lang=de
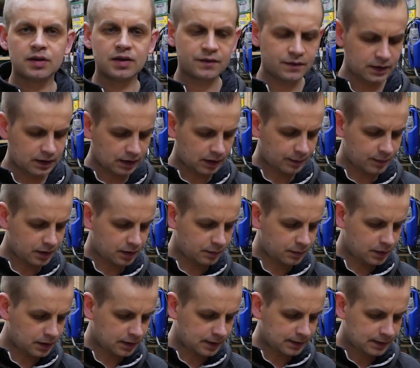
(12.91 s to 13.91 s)
Deswegen habe ich
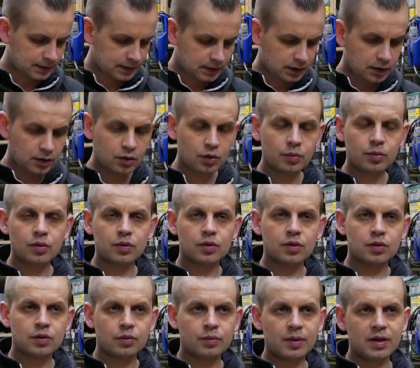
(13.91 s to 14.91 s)
mir äh,
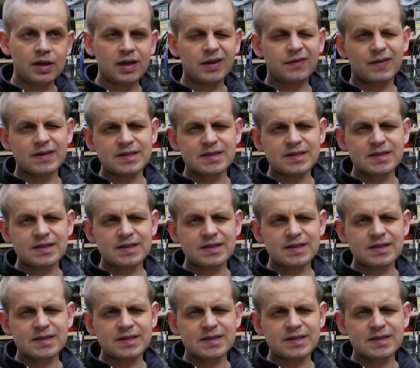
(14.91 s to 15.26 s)
äh überlegt,